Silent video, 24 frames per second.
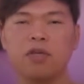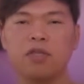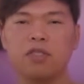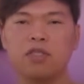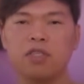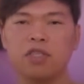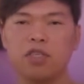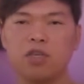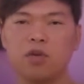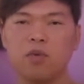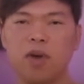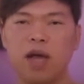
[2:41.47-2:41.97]

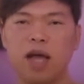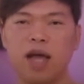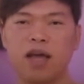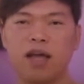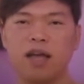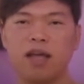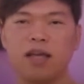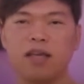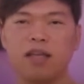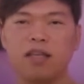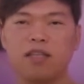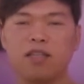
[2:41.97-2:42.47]
ชื่อว่า
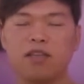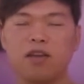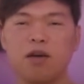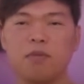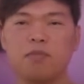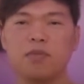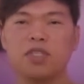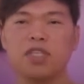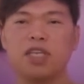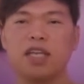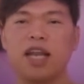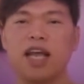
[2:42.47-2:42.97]
ย่อม
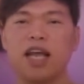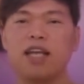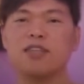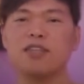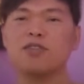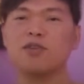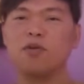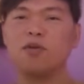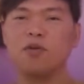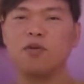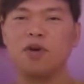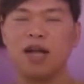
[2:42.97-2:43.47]
ชนะ
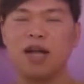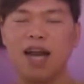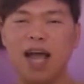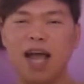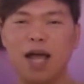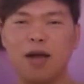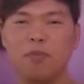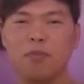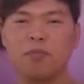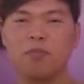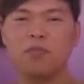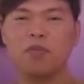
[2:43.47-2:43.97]
สงครา
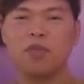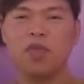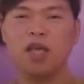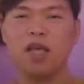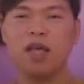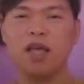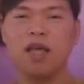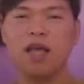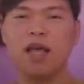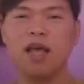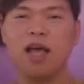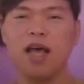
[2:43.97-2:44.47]
ม
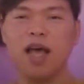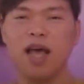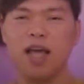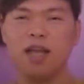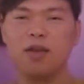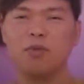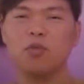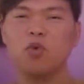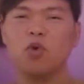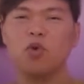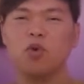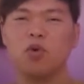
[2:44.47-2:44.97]
อัน
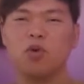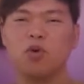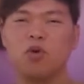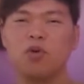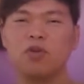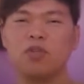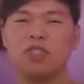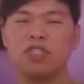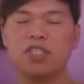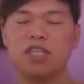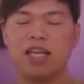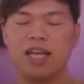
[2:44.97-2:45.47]
บุคคล
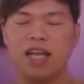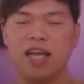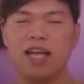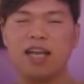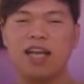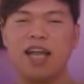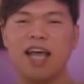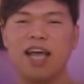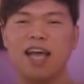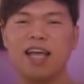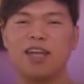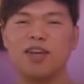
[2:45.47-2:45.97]
ชนะ
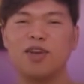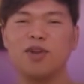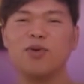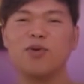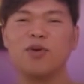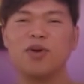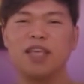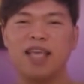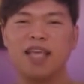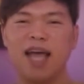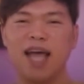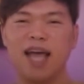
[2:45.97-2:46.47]
ได้โด
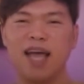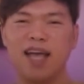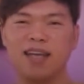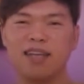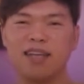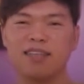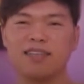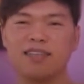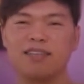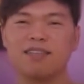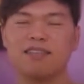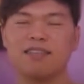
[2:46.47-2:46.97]
ยยาก
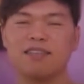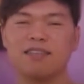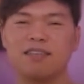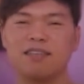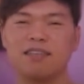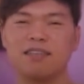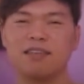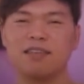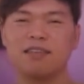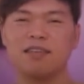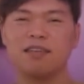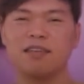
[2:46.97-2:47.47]

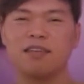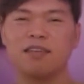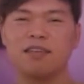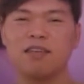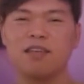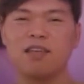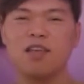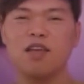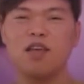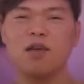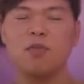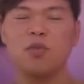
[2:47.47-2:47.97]

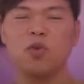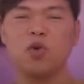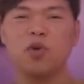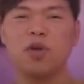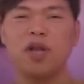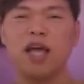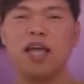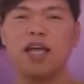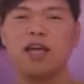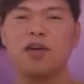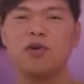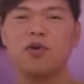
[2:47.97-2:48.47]
ผู้
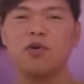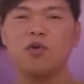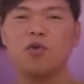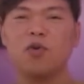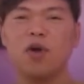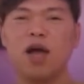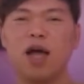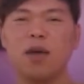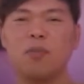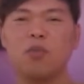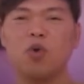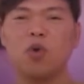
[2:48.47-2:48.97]
ใดรู้
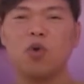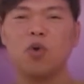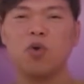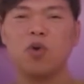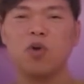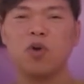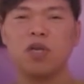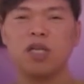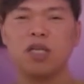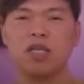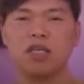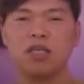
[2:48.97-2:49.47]
ว่าบุคค
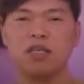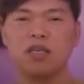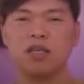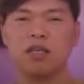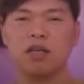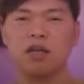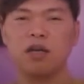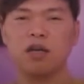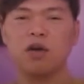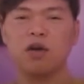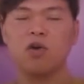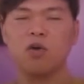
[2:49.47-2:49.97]
ลอื่น
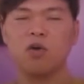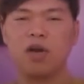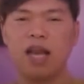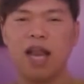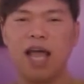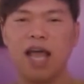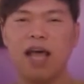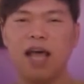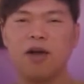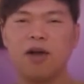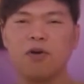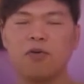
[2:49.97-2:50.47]
โกรธ
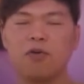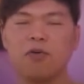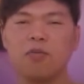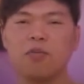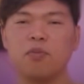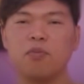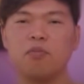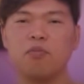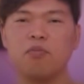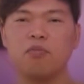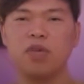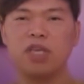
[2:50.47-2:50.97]
แล้ว
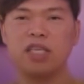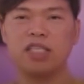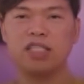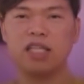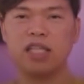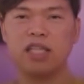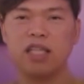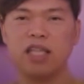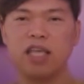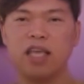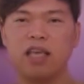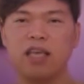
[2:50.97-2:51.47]
มีส
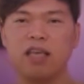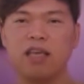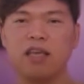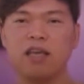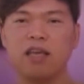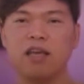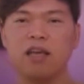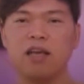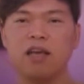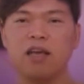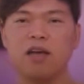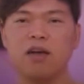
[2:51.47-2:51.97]
ติ
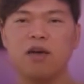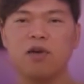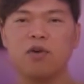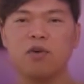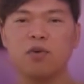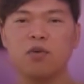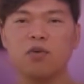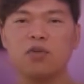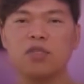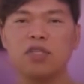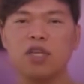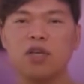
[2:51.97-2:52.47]

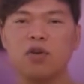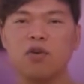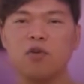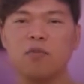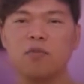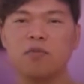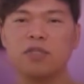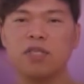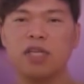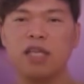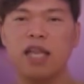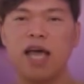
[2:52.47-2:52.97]
รู้สงบ
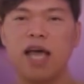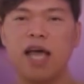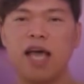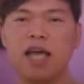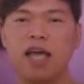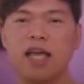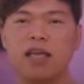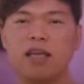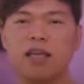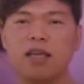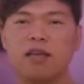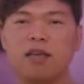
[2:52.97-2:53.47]
เสียได้
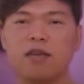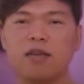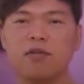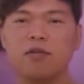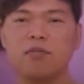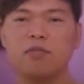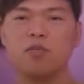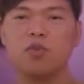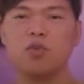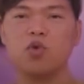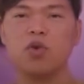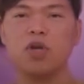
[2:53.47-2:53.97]

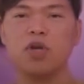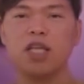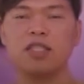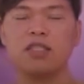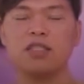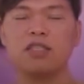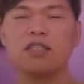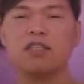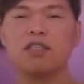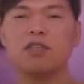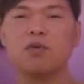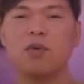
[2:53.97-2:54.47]
ผู้นั้น
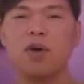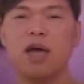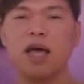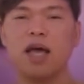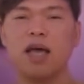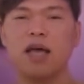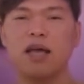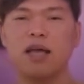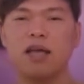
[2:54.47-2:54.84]
ชื่อว่า